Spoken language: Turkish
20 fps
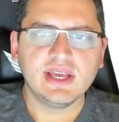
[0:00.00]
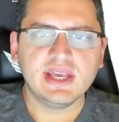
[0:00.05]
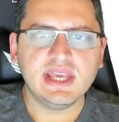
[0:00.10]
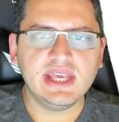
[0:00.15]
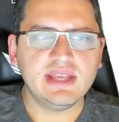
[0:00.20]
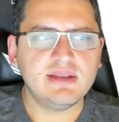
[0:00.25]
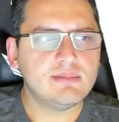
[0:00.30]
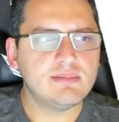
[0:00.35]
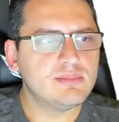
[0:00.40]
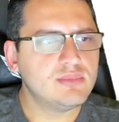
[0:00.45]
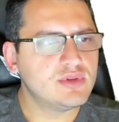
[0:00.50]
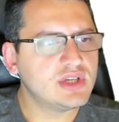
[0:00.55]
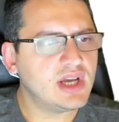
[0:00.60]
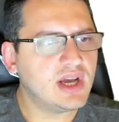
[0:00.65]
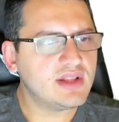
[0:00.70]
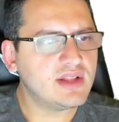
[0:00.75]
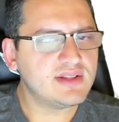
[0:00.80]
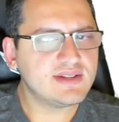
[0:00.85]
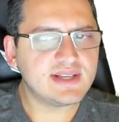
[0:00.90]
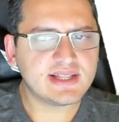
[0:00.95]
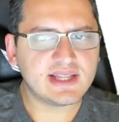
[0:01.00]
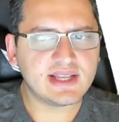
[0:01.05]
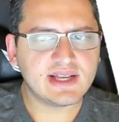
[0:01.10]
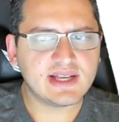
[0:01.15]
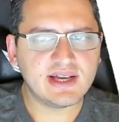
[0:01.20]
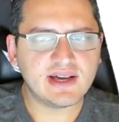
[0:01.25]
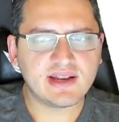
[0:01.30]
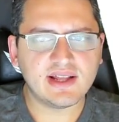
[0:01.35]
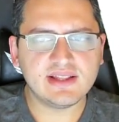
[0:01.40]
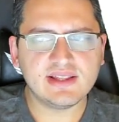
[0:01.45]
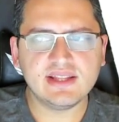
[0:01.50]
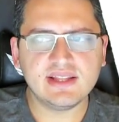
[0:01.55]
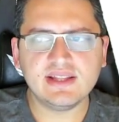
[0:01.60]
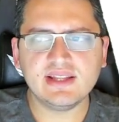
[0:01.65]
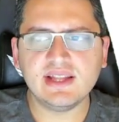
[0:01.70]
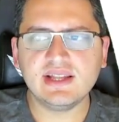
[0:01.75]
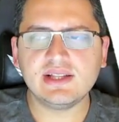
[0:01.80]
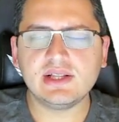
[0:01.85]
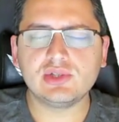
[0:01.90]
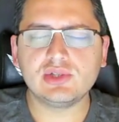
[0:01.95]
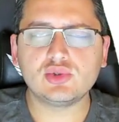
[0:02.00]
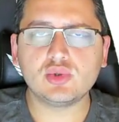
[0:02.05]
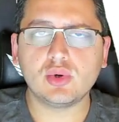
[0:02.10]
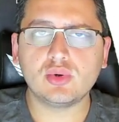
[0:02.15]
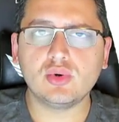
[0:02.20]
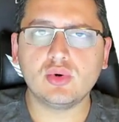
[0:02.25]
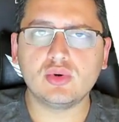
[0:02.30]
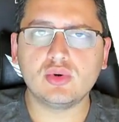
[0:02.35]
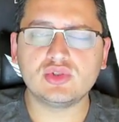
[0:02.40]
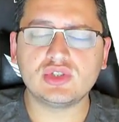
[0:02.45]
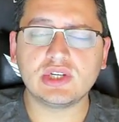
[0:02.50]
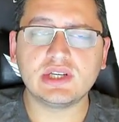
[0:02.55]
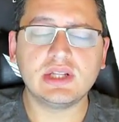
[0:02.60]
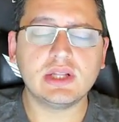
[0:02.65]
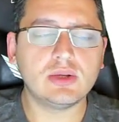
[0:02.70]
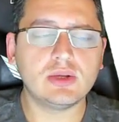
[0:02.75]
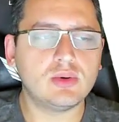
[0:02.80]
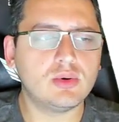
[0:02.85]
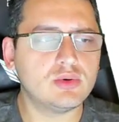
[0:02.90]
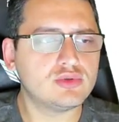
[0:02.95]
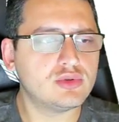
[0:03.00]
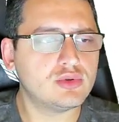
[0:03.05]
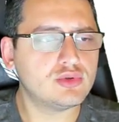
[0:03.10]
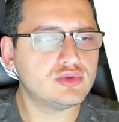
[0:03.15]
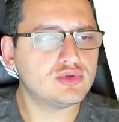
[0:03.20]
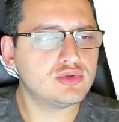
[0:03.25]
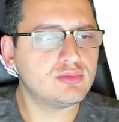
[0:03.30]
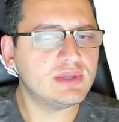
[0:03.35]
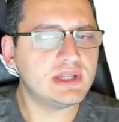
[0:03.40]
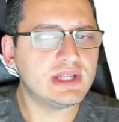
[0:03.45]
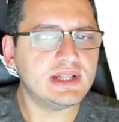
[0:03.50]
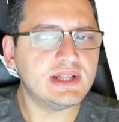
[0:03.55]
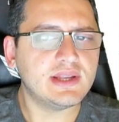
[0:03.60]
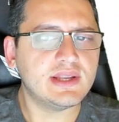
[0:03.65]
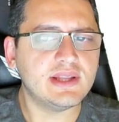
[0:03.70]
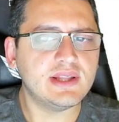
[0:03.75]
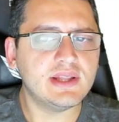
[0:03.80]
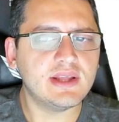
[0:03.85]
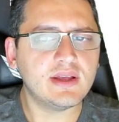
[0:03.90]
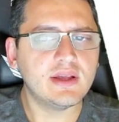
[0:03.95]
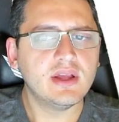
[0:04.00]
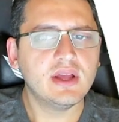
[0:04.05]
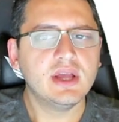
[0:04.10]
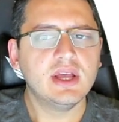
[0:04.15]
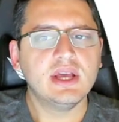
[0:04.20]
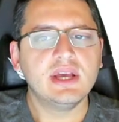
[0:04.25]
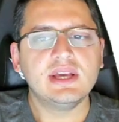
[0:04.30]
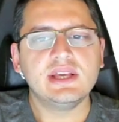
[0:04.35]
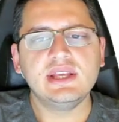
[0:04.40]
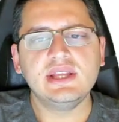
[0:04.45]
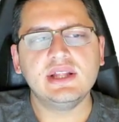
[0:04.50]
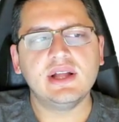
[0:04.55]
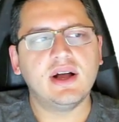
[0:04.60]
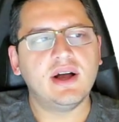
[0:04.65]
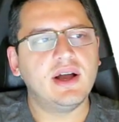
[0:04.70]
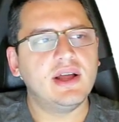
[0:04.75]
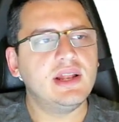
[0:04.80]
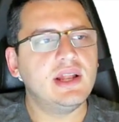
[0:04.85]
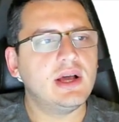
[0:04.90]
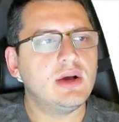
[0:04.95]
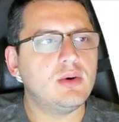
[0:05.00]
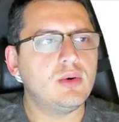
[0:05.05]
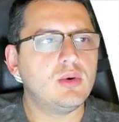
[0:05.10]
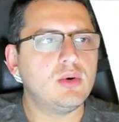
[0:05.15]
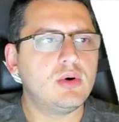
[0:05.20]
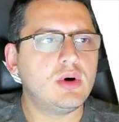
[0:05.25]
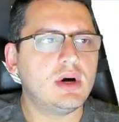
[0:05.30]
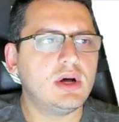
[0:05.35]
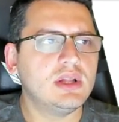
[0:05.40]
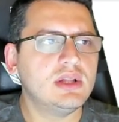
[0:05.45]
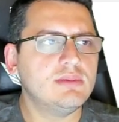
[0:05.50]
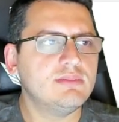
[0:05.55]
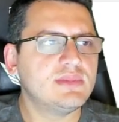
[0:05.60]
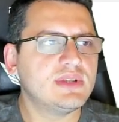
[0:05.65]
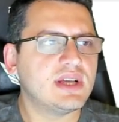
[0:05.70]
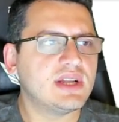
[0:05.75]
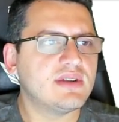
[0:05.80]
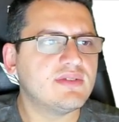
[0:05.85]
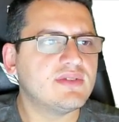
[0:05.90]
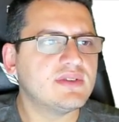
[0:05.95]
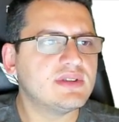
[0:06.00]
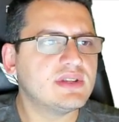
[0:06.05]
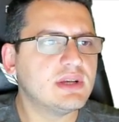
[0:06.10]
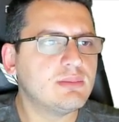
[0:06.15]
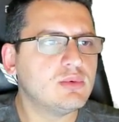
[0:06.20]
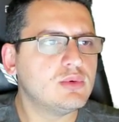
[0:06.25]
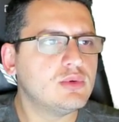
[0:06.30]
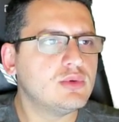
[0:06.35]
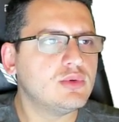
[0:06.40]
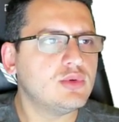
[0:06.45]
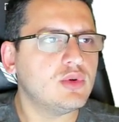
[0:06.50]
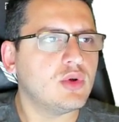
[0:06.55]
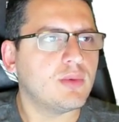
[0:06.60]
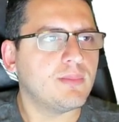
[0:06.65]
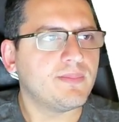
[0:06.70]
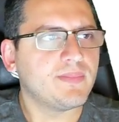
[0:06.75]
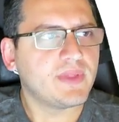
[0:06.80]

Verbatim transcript: İyi, bu kağıdı zaten garantinin elinde çok yoğun şekilde konsorsiyum lideriydi. Yine hala o alım tarafında bulunuyor.